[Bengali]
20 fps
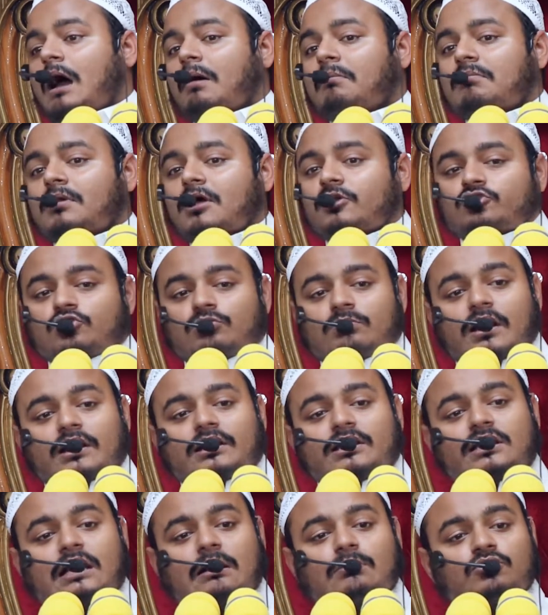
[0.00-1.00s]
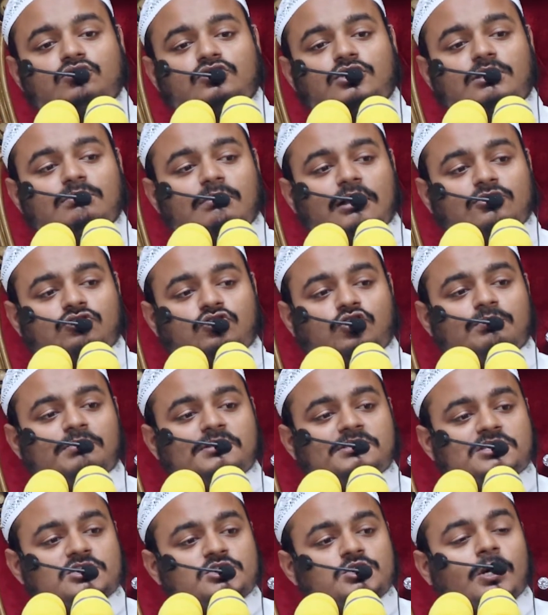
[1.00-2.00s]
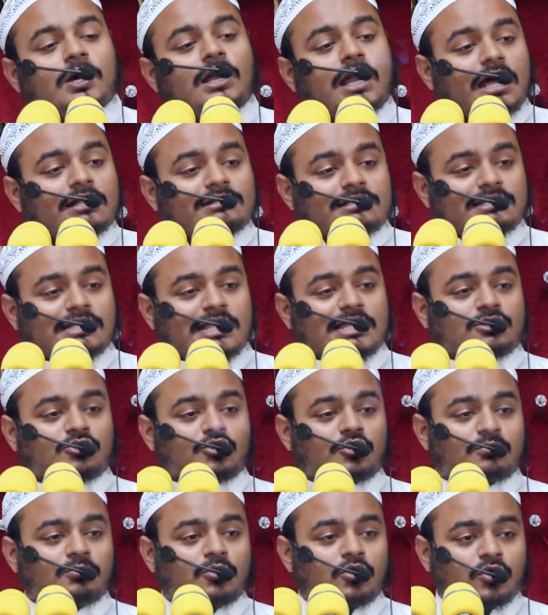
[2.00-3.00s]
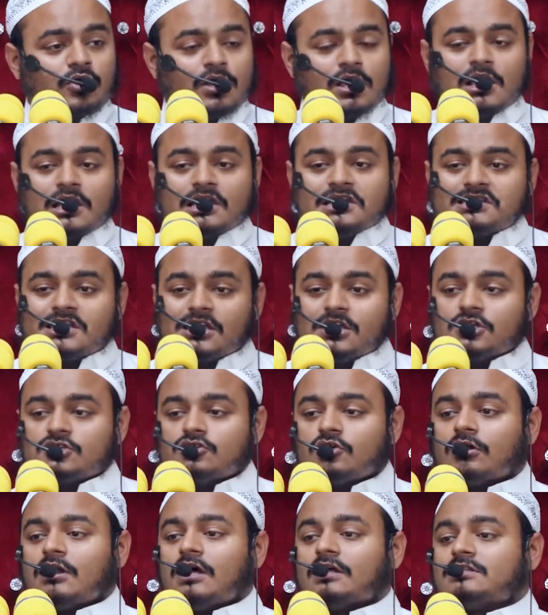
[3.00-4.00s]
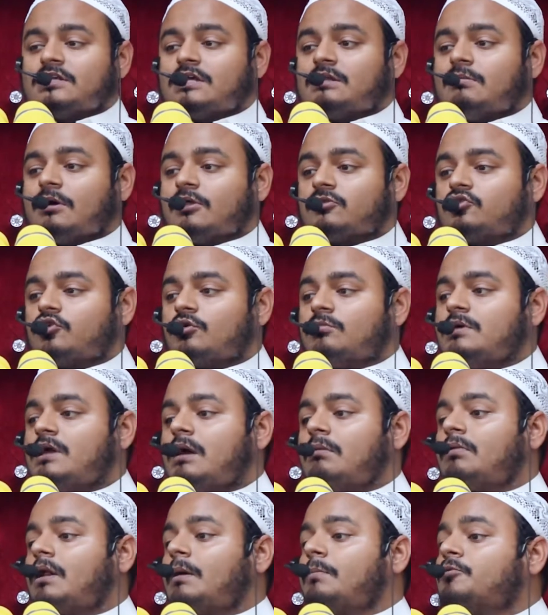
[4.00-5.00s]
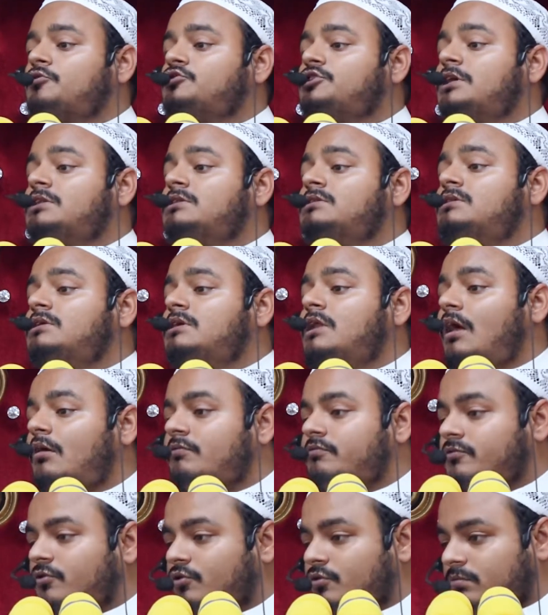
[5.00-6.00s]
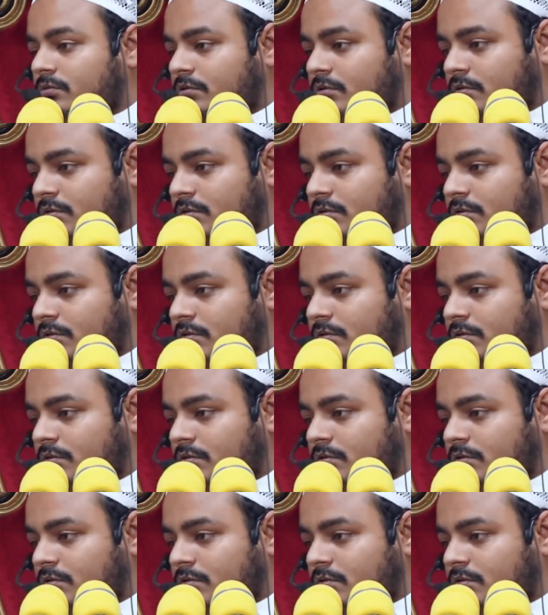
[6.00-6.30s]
আমরা তোমার একামতের মাধ্যমে যে সলাত আদায় করব সেই সলাতের মাধ্যমে আমরা প্রশান্তি লাভ করব